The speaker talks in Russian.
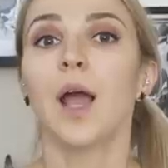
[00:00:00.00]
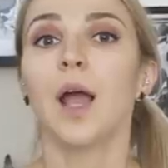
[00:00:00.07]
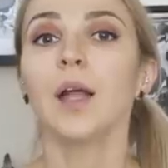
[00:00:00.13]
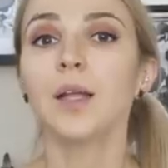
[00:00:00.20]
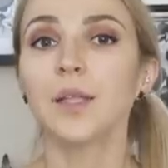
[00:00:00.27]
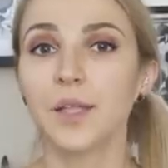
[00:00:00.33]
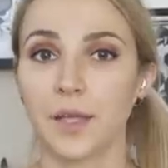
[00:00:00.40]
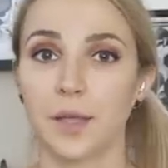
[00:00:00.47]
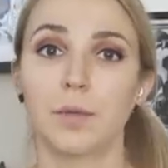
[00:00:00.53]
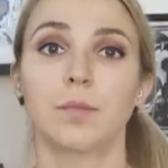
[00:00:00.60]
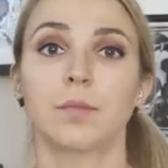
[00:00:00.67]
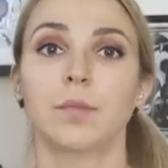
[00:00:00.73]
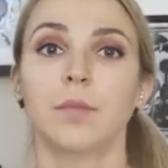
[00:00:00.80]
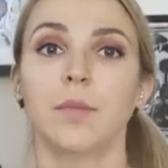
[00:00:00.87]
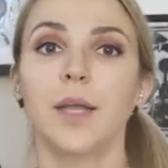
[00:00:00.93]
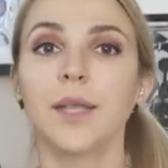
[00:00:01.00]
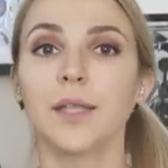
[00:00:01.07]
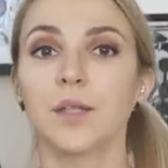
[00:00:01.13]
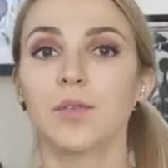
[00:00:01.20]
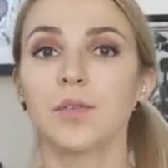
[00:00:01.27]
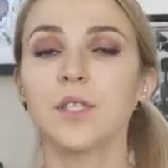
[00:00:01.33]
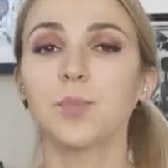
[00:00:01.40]
Акне.
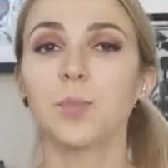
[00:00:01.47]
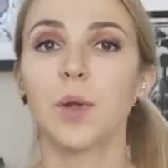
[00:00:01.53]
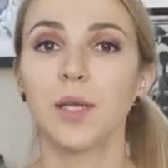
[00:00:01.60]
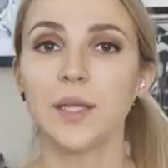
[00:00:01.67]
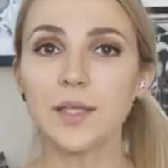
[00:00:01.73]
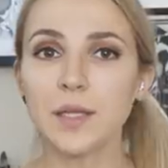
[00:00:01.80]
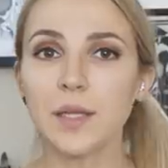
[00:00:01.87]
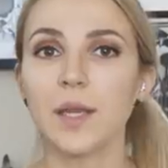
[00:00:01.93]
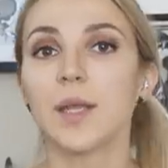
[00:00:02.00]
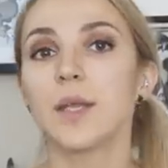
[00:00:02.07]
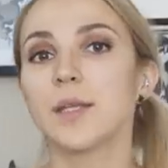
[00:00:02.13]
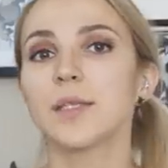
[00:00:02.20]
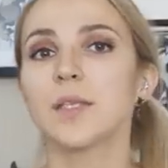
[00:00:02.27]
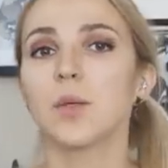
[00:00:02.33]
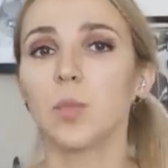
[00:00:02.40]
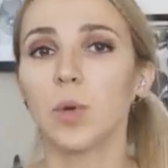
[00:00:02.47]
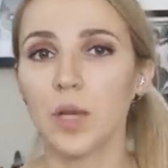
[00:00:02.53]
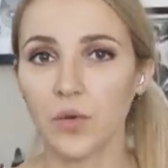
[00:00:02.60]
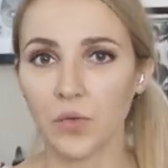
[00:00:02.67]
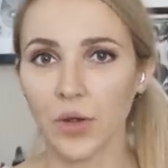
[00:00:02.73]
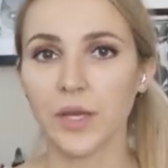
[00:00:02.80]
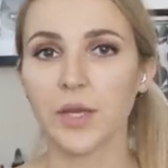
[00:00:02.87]
Это воспалительное
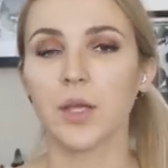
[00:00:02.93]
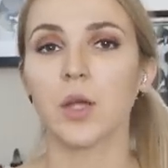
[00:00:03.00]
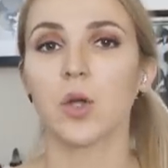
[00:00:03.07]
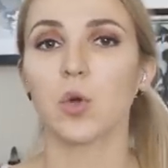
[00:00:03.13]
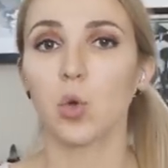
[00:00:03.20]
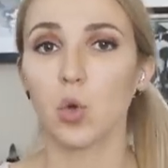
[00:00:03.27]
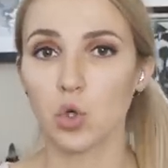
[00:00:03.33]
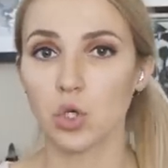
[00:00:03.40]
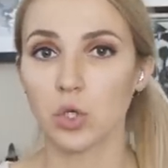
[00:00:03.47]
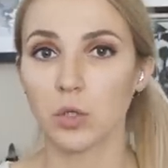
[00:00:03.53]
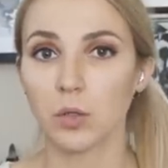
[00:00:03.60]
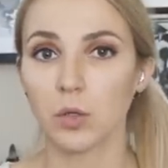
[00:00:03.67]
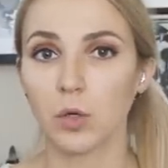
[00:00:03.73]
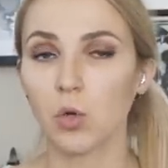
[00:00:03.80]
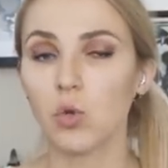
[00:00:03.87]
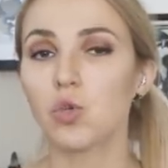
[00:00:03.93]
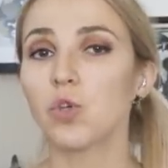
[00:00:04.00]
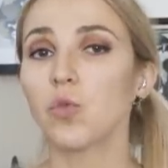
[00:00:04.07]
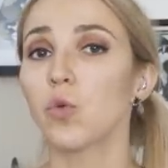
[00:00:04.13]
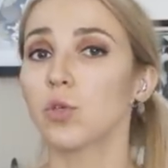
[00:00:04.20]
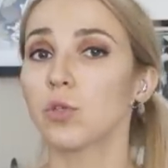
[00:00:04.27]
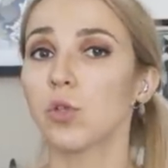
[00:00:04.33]
заболевание кожи.
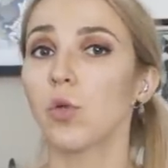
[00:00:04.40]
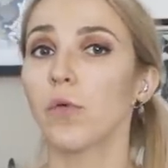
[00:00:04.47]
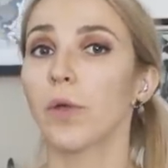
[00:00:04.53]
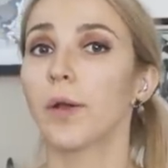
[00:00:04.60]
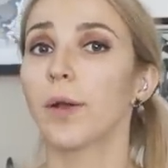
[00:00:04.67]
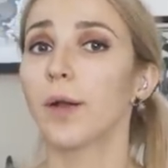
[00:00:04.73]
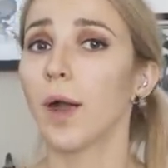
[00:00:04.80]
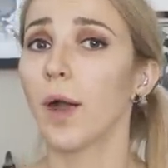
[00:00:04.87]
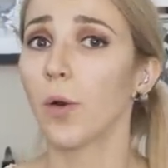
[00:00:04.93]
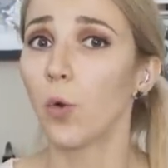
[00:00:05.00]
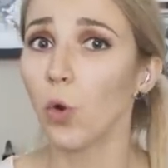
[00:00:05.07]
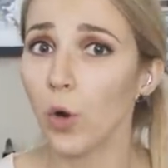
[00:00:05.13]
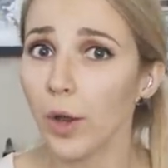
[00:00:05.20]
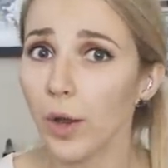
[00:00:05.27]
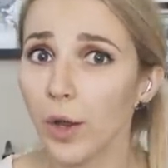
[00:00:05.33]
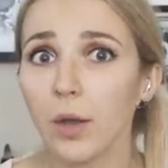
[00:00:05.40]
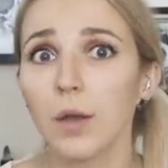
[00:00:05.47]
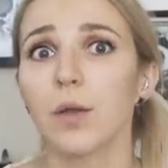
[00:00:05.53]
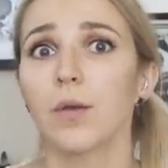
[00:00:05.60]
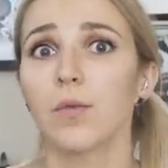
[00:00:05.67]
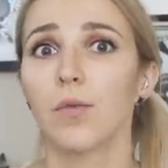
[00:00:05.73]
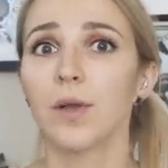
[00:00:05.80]
Ключевое слово какое?
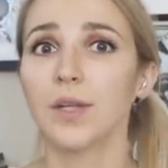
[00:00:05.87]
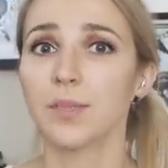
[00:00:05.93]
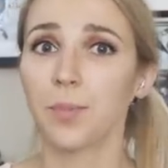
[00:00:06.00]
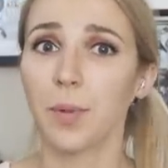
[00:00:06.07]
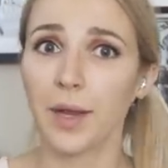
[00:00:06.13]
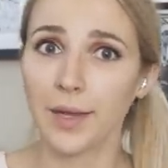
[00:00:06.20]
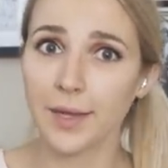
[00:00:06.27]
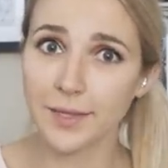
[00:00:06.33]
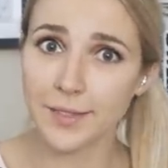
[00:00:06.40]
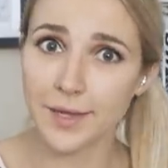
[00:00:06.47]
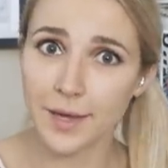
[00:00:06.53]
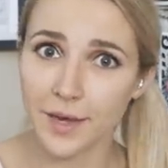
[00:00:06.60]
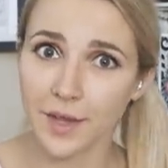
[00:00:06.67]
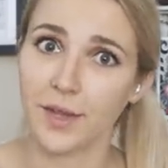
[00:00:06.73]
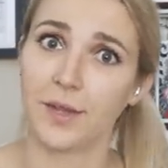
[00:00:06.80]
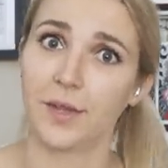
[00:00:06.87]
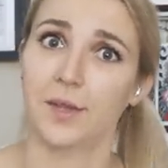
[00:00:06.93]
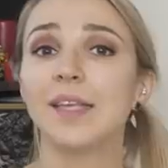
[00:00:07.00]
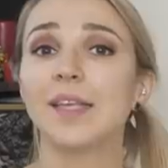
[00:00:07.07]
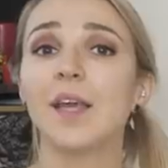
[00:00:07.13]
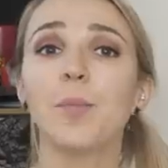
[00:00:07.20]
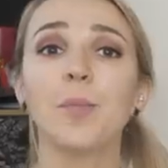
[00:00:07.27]
Воспалительное.
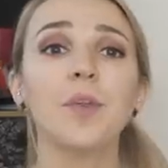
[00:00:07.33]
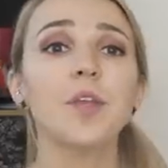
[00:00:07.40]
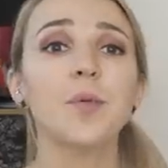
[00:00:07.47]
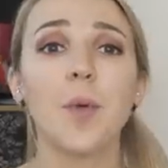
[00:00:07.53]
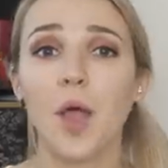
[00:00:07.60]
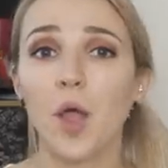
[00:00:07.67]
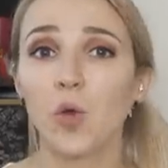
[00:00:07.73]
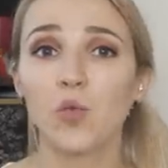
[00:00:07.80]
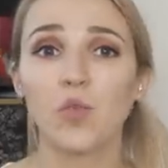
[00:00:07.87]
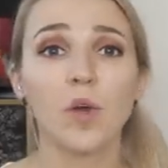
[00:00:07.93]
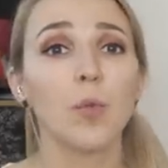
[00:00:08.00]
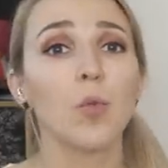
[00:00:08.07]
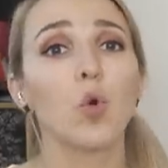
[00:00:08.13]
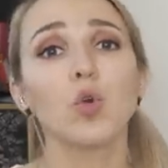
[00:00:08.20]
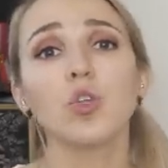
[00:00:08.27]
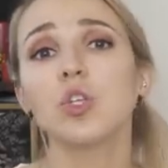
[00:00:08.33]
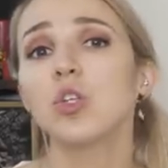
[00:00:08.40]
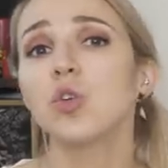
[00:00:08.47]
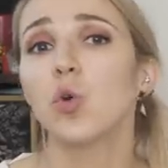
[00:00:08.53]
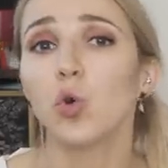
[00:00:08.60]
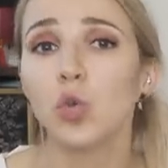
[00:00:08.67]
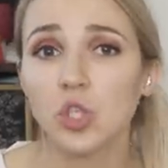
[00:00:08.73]
Я понимаю, вам
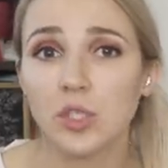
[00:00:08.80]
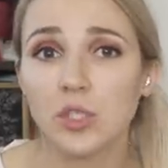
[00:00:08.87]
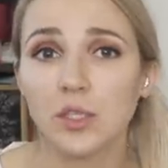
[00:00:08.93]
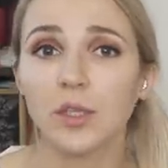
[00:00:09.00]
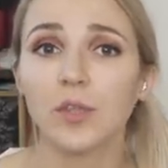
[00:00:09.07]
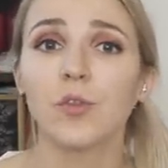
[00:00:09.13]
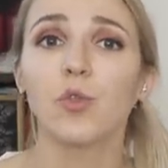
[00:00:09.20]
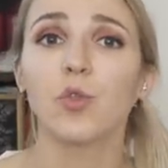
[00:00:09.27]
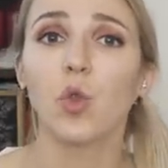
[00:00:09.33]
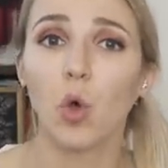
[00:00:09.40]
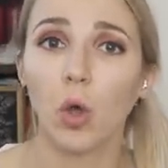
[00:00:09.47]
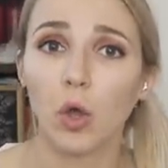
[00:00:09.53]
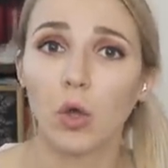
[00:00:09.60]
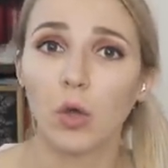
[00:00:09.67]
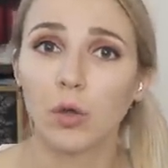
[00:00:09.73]
очень хочется, но